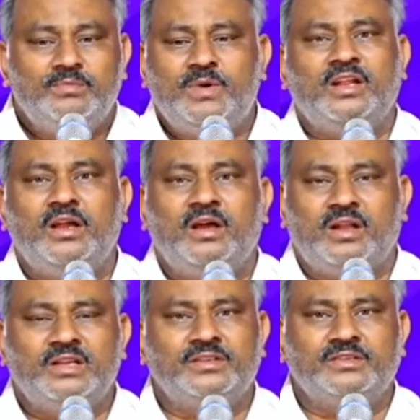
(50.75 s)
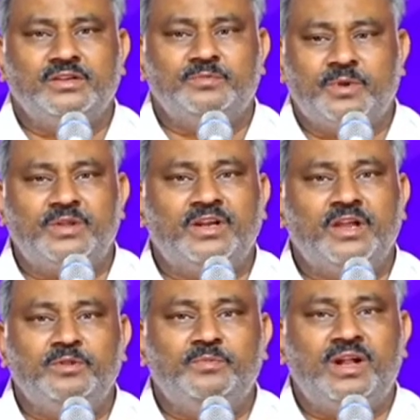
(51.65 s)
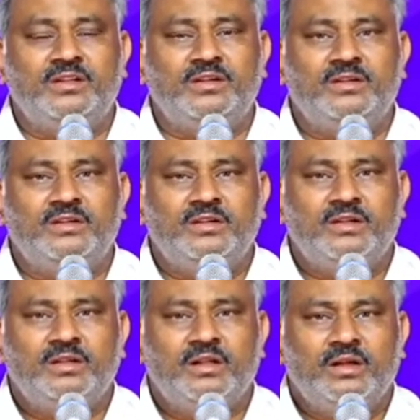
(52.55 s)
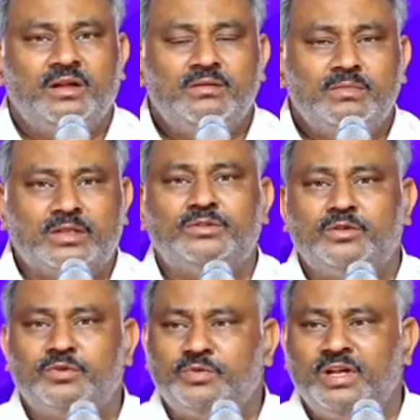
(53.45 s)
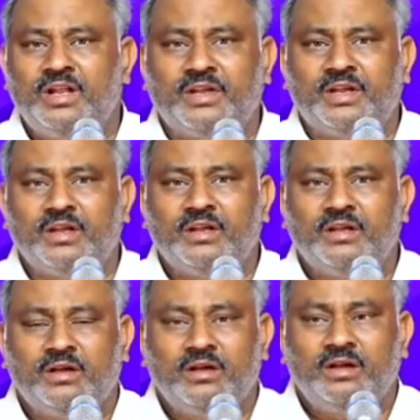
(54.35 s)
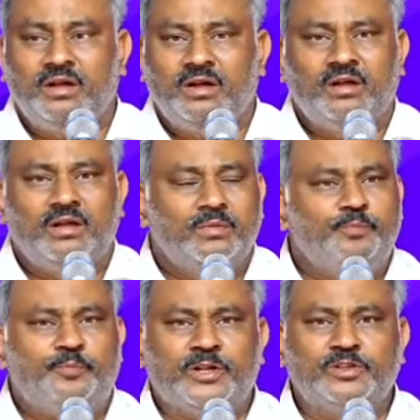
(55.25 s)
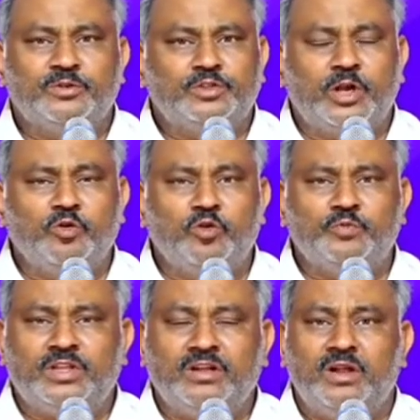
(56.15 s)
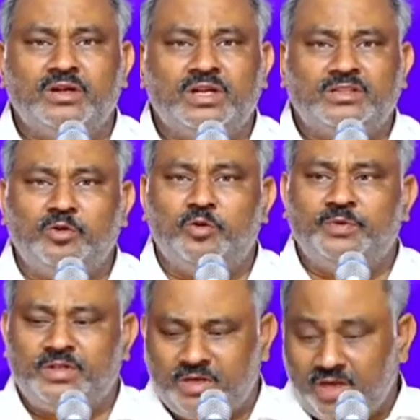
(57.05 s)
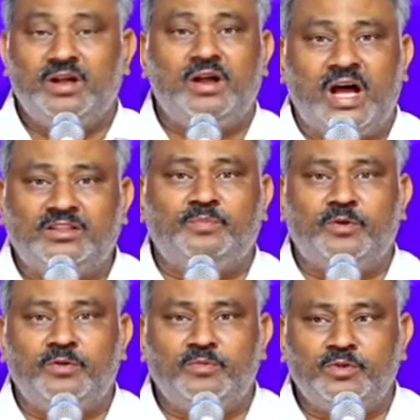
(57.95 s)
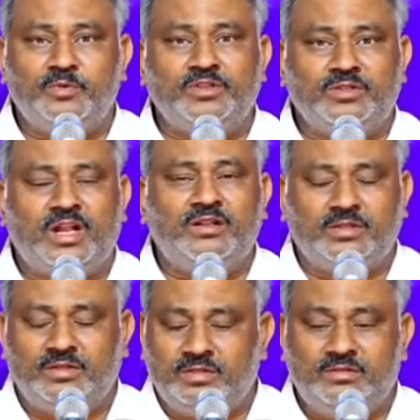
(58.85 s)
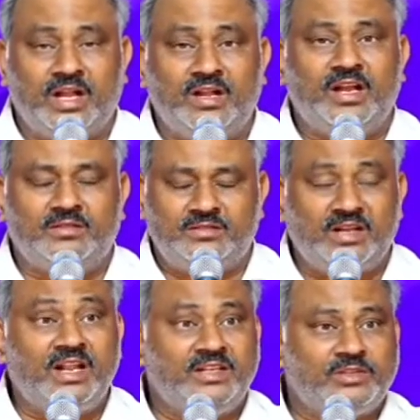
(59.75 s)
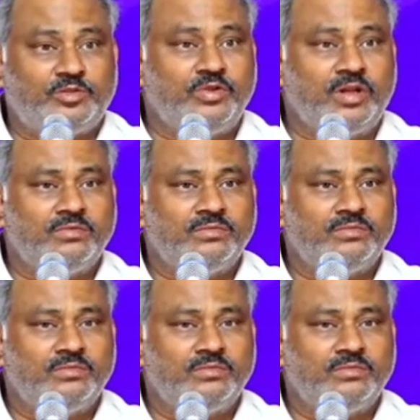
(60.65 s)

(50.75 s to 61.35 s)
పాట రాసేసారు పబ్లిక్ అయిపోయింది పాట మరుసటి రోజు ఉదయానికి ప్రజలు తండోప తండాలుగా తండోప తండాలుగా అంతఃపురం ముందు వచ్చి దండ దండగా ధర్నా చేస్తున్నారు